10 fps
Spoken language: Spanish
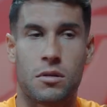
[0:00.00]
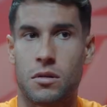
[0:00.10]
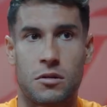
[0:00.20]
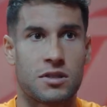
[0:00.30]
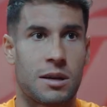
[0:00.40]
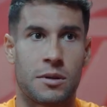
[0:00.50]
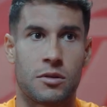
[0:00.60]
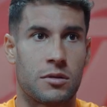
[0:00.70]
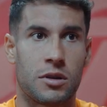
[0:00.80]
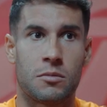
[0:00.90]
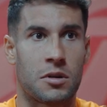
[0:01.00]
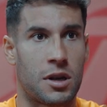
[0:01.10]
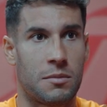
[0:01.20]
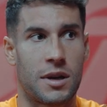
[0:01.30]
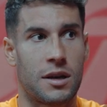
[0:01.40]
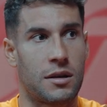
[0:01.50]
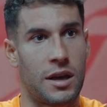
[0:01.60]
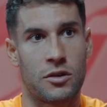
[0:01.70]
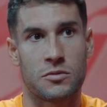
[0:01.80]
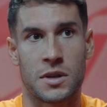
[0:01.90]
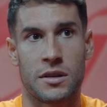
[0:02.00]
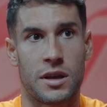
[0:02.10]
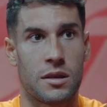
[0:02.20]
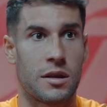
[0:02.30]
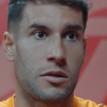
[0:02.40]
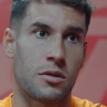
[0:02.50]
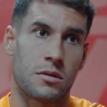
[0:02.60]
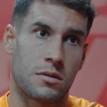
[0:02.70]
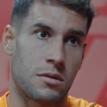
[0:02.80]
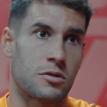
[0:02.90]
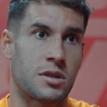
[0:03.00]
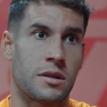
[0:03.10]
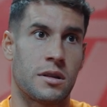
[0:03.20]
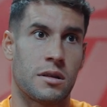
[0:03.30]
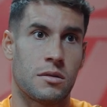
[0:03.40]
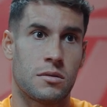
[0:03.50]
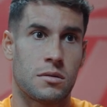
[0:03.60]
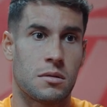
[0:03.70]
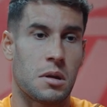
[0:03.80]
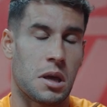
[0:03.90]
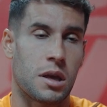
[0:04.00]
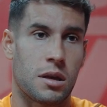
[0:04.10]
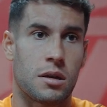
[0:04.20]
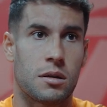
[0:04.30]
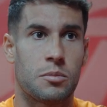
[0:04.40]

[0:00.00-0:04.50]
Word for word: no, no está habiendo ningún problema, ellos me entienden, yo los entiendo y